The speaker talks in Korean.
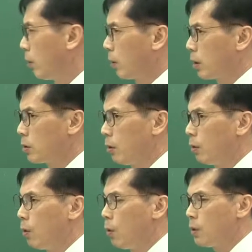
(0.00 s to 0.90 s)

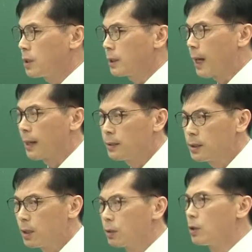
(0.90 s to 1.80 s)
그래서 혹시 다른
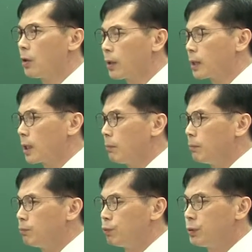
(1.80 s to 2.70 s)
재료를 연결할 때는
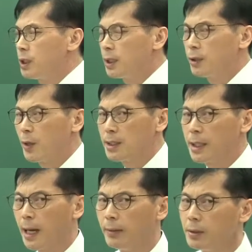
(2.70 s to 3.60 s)
부칙이 되지
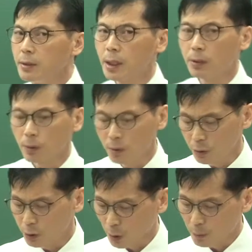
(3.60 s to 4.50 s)
않는 재료를
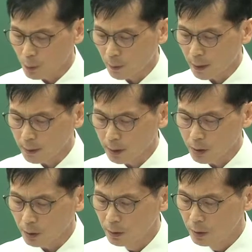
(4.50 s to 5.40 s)
접촉하라는
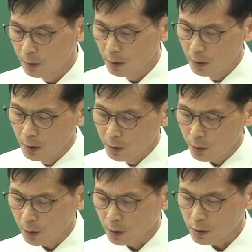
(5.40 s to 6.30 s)
얘기죠.
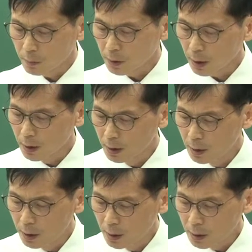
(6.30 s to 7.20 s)
저 얘기였습니다.
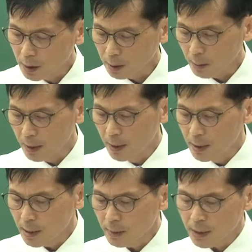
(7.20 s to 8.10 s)
자, 그 다음에
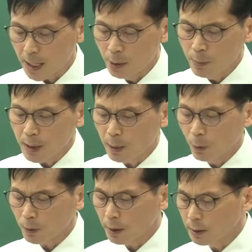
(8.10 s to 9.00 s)
세 번째, 알루미자가
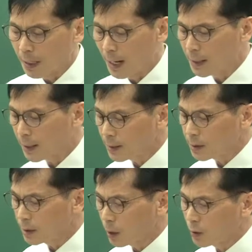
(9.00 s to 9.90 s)
모르타 등
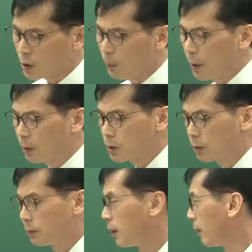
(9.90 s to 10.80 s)
알카리성 재료와 접하는
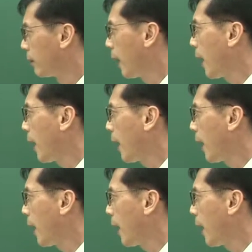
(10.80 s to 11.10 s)
것은 내